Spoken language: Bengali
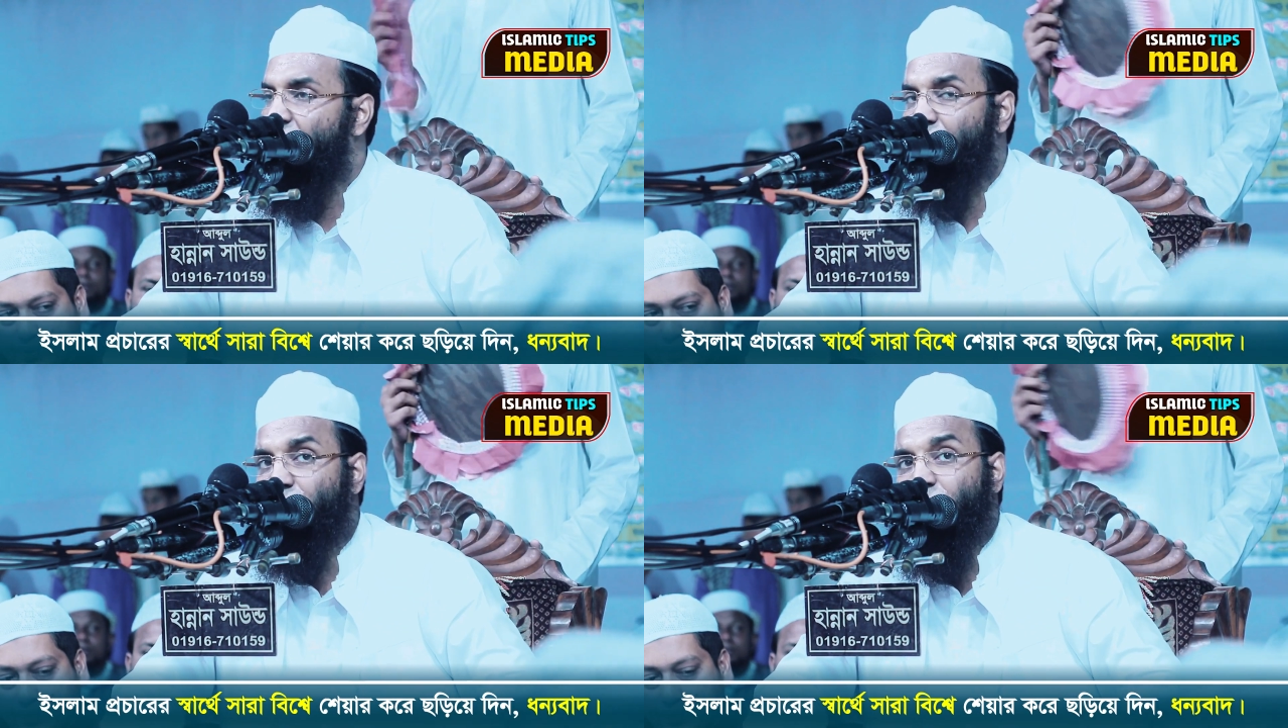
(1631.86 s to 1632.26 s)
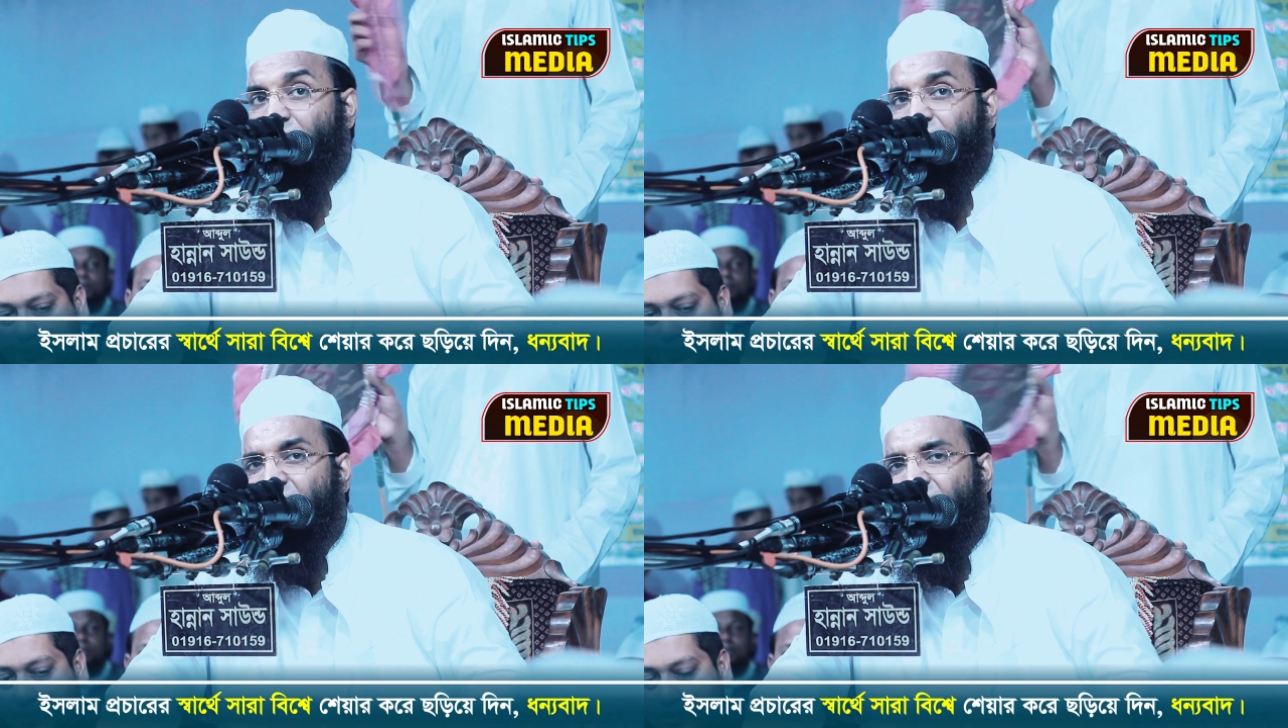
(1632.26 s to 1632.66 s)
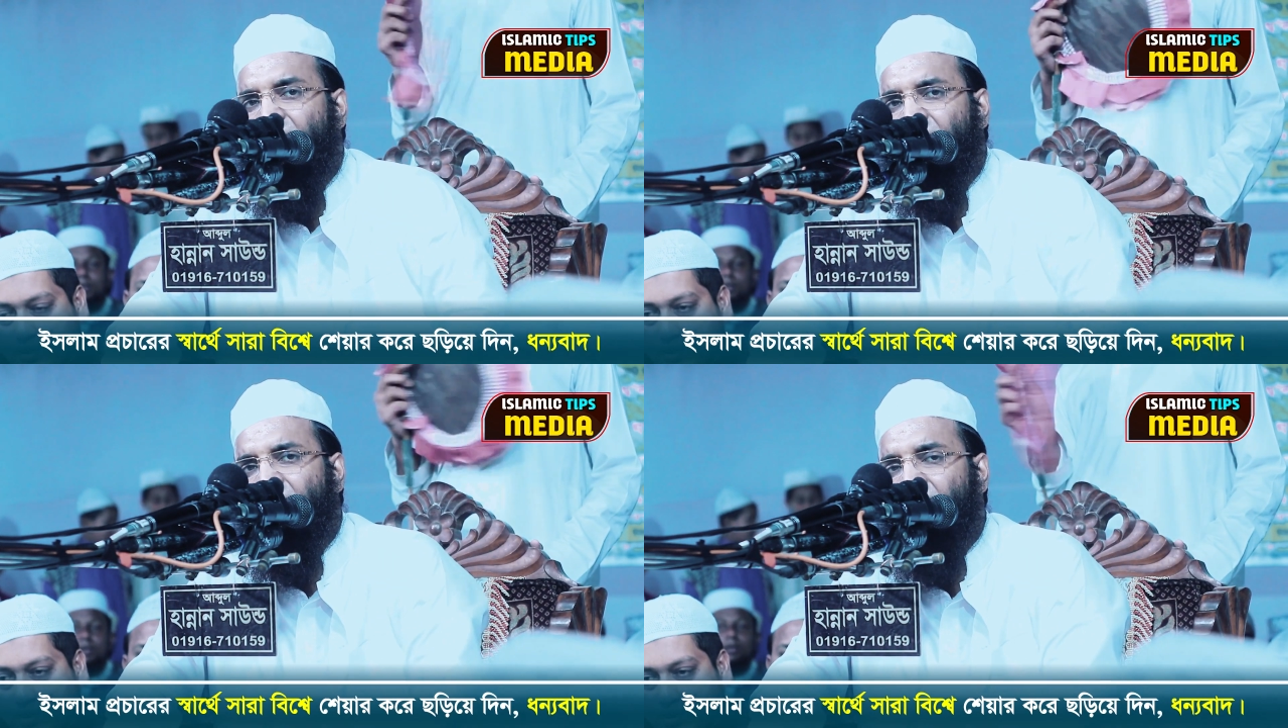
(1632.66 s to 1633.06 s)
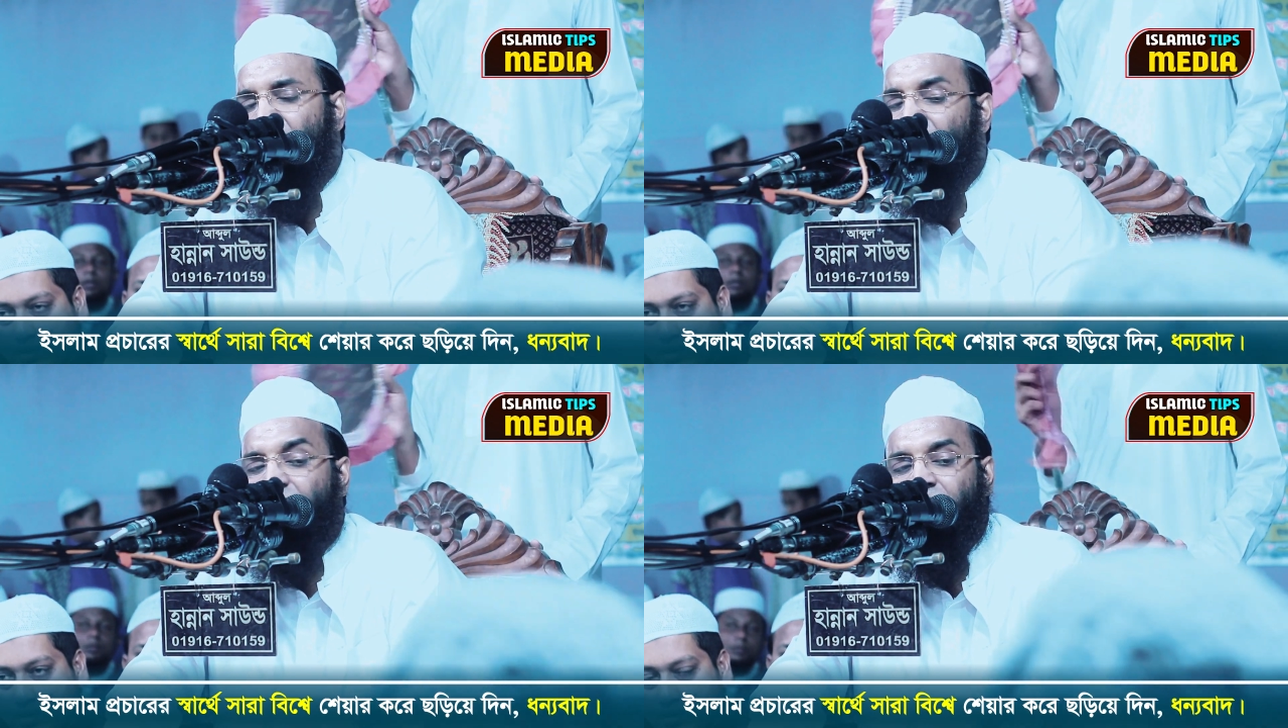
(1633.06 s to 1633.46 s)
আরো জোরে লা
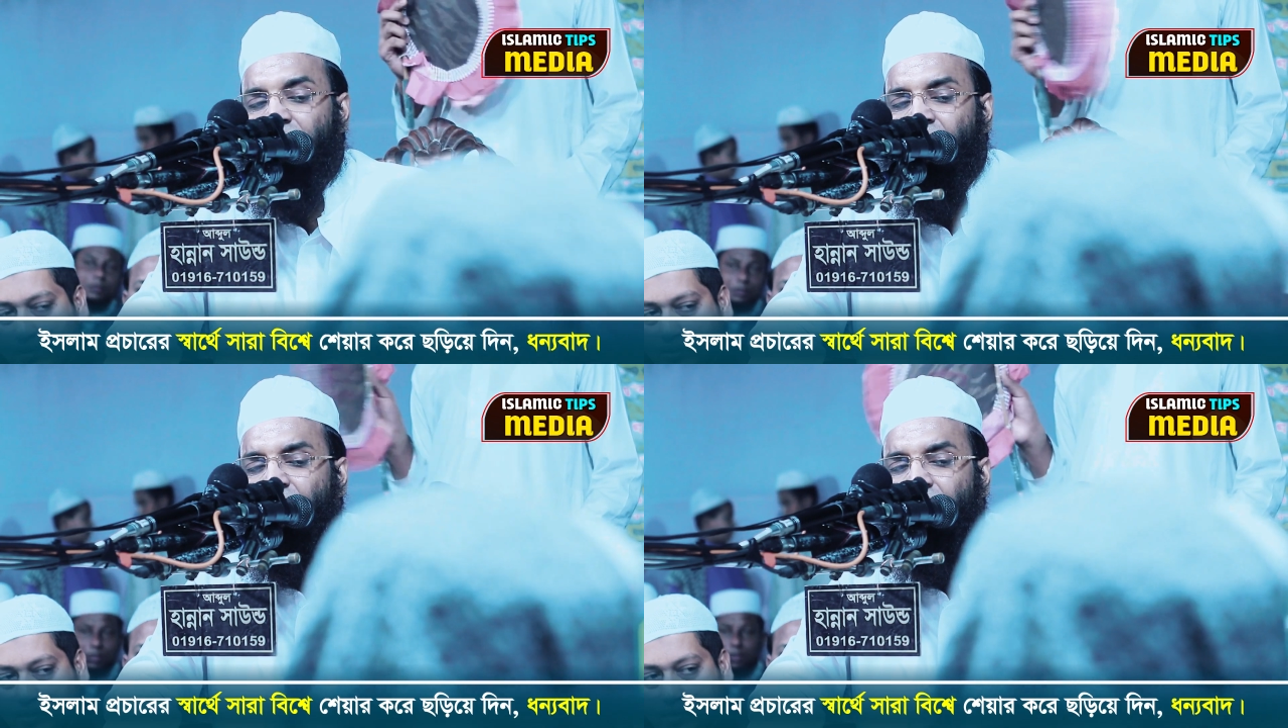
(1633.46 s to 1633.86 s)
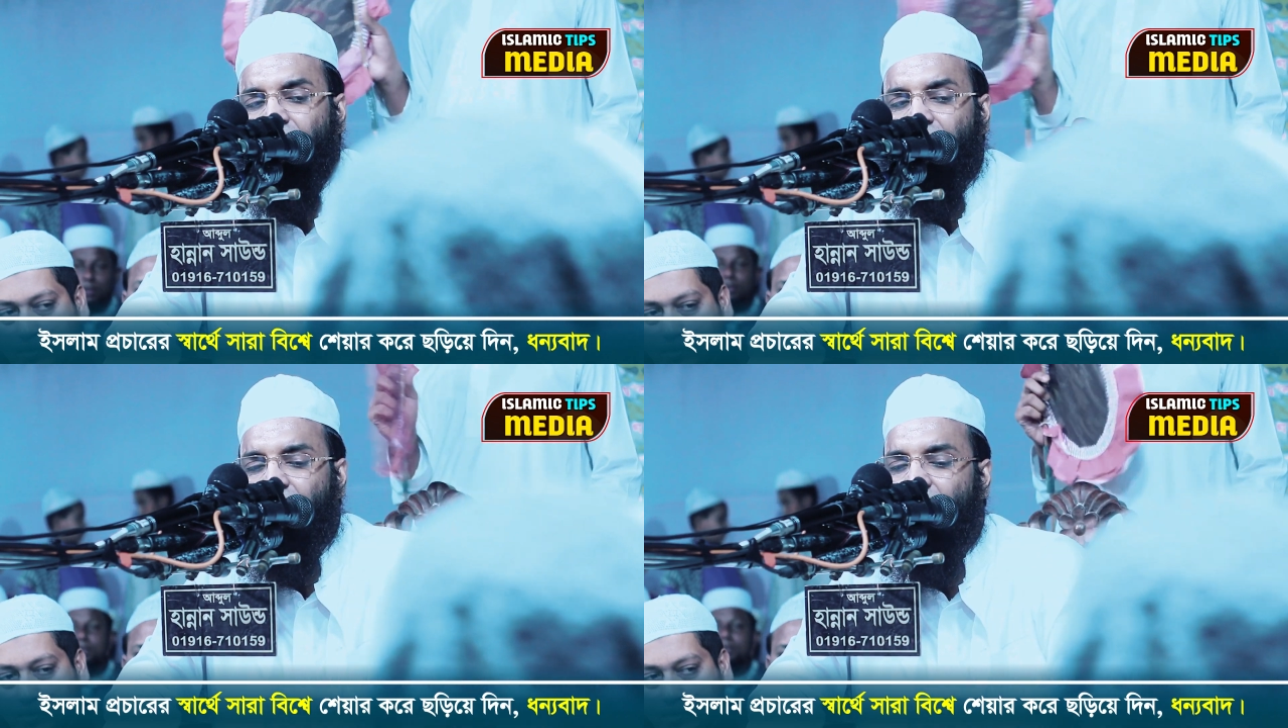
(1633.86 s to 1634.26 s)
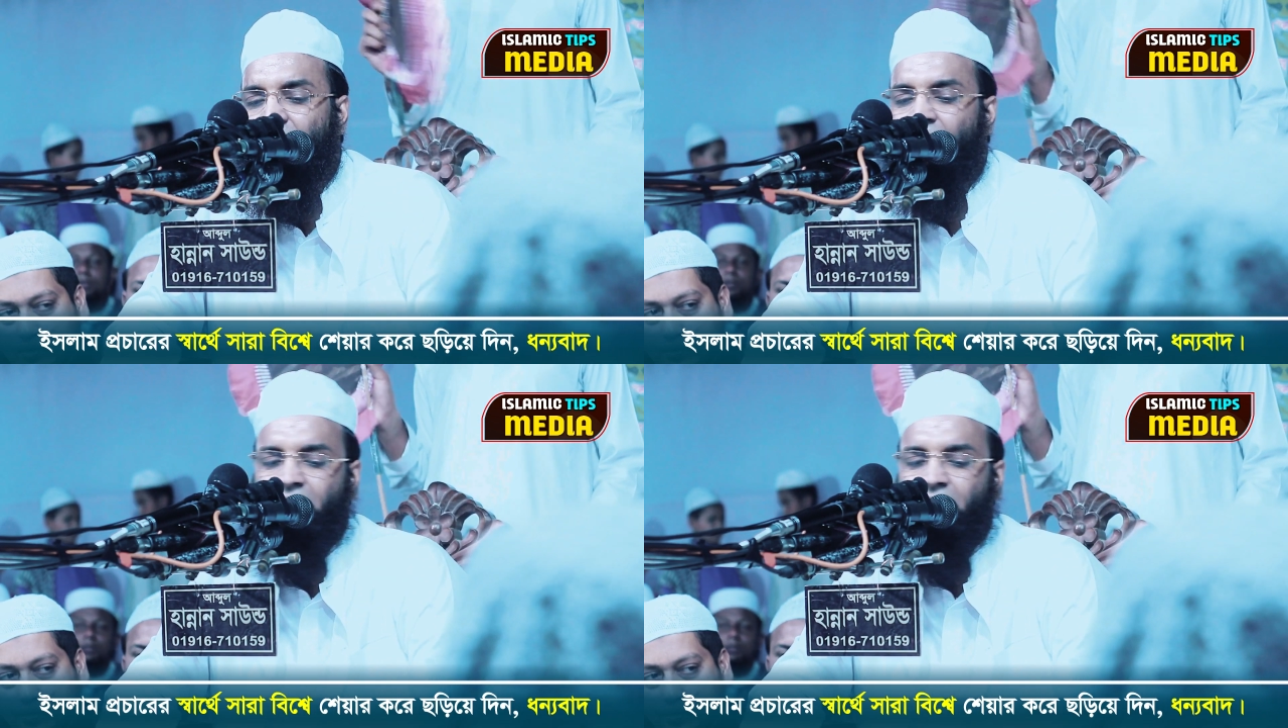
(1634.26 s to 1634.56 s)
ইলাহা